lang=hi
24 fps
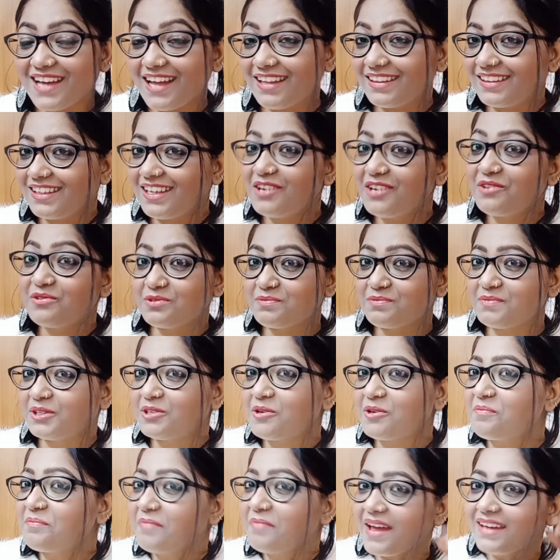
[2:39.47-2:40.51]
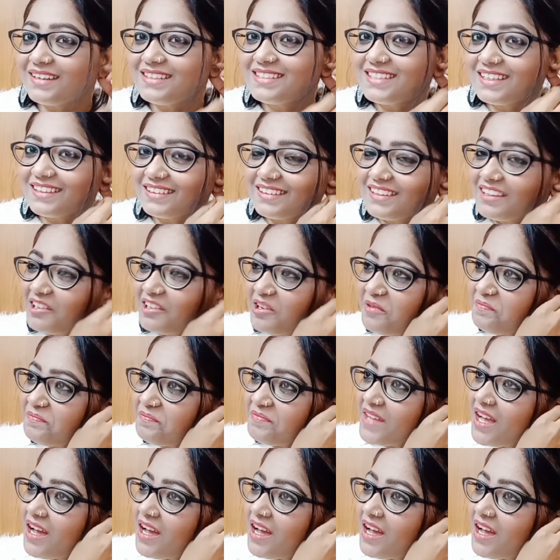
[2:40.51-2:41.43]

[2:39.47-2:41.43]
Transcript: डालते हैं उसमें तो हम पहन ही सकते हैं ना